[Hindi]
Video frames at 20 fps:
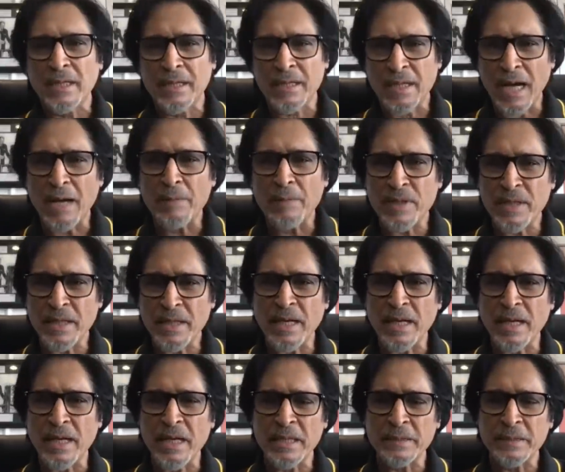काम किया
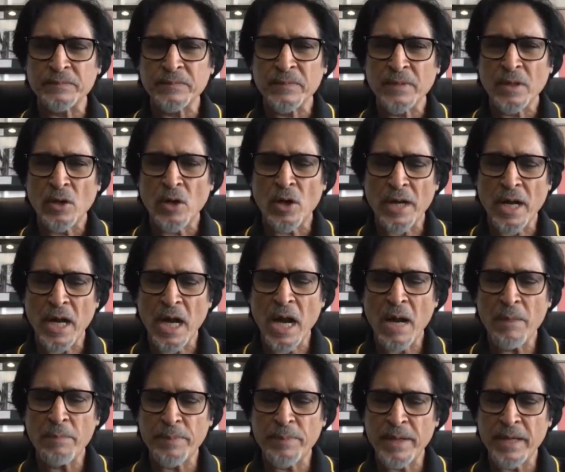है और
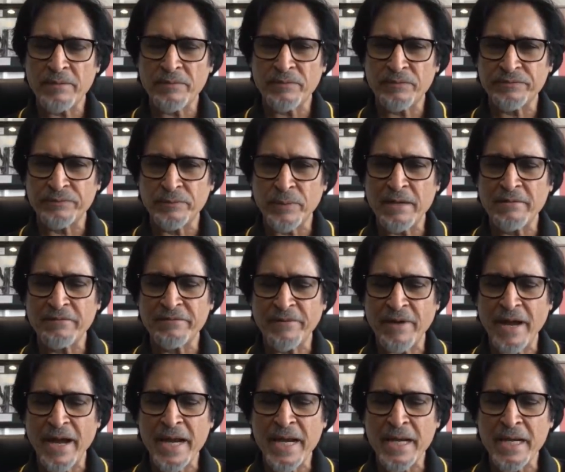आप एक वन
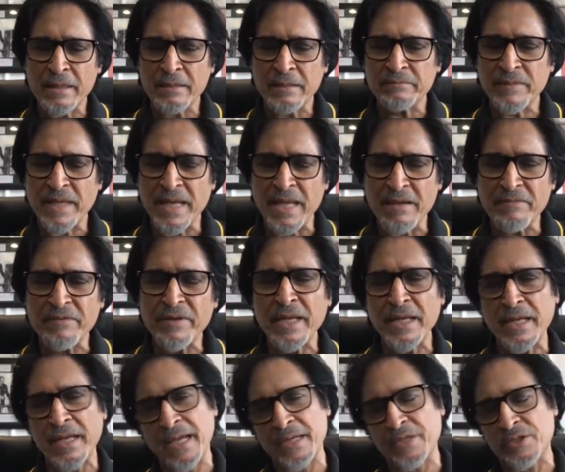फाइन
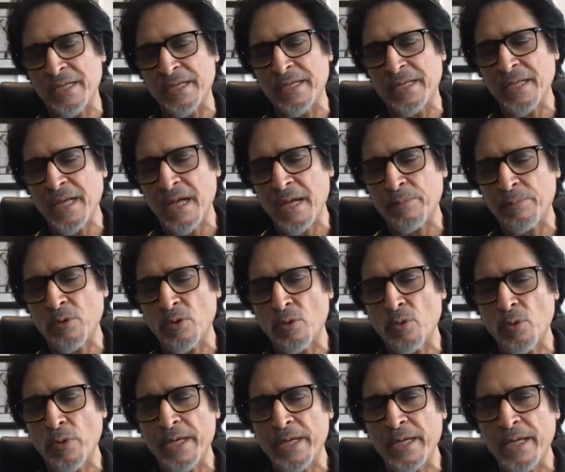इवनिंग एक्चुअली आपको
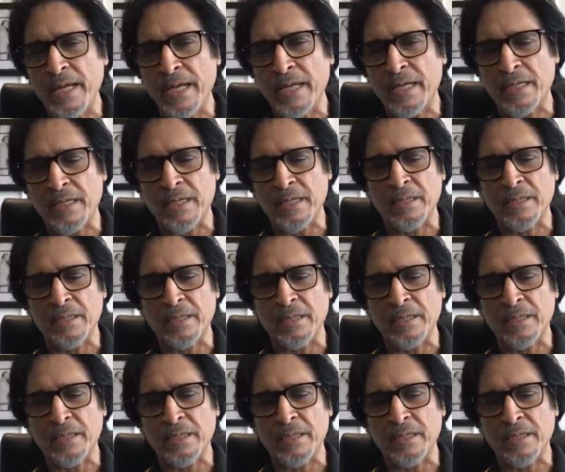कोई एक